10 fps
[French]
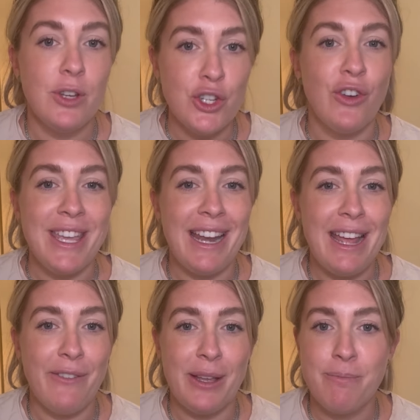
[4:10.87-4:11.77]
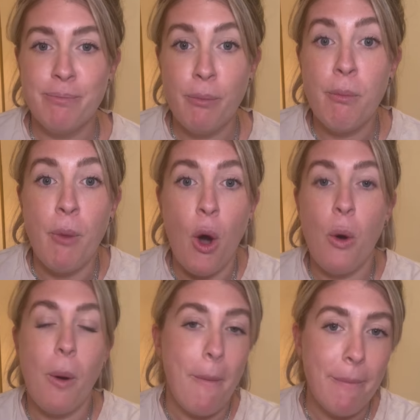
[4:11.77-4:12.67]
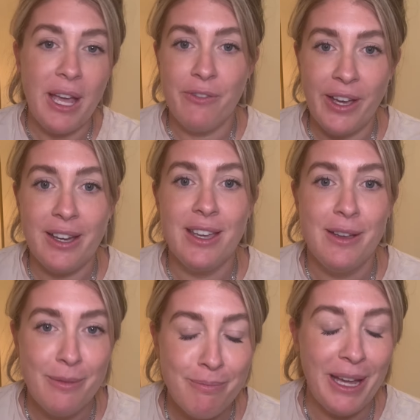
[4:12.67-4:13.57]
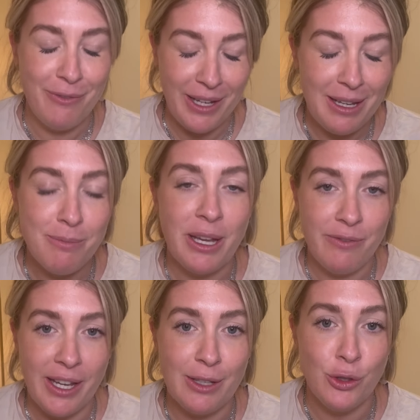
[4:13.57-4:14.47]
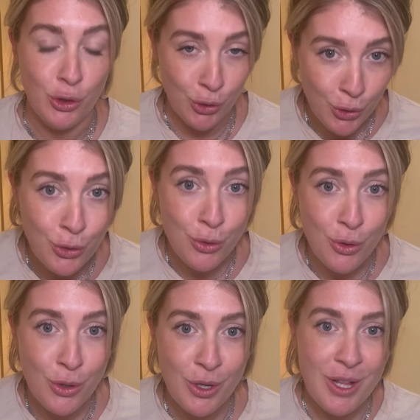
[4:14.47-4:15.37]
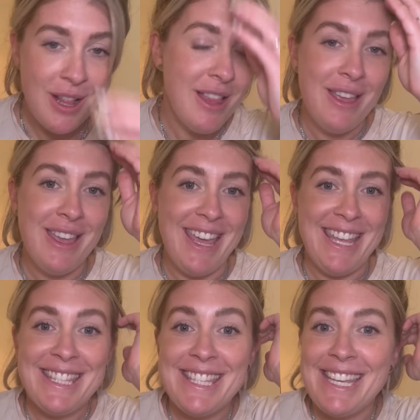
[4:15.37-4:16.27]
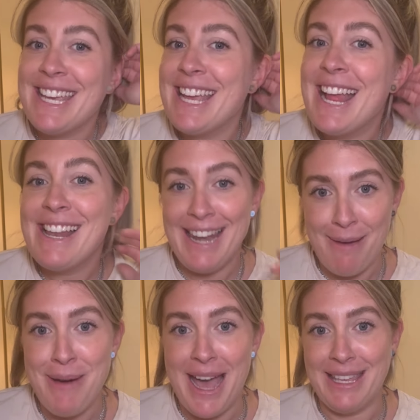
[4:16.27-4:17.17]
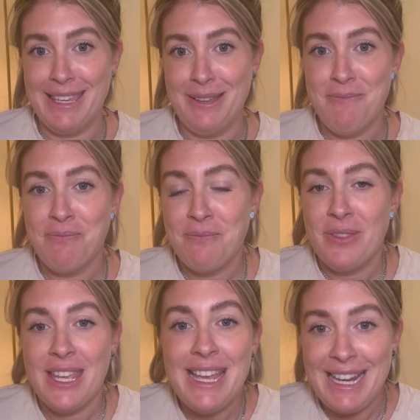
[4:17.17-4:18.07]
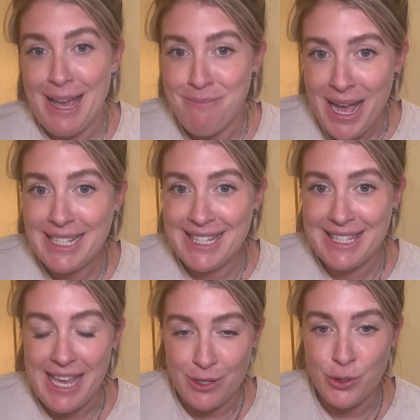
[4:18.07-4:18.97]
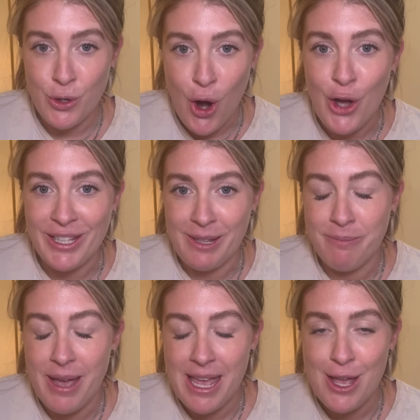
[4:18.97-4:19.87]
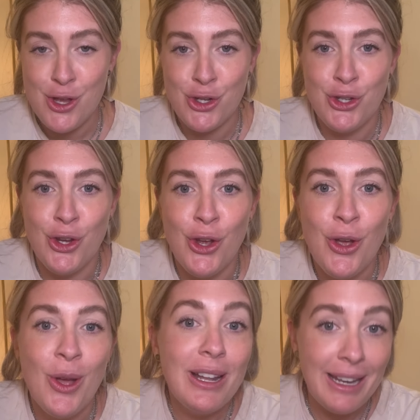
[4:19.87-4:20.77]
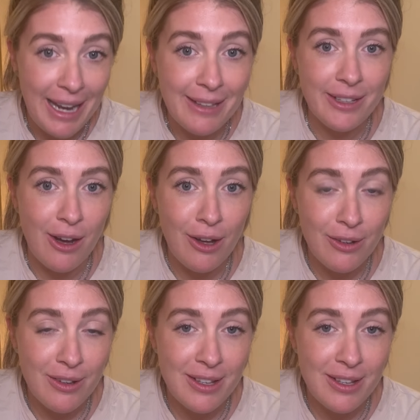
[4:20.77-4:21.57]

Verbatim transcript: Je vais y aller avec mon préféré préféré, préféré de tout. Et c'est la bague. La bague signature, honnêtement, je l'adore.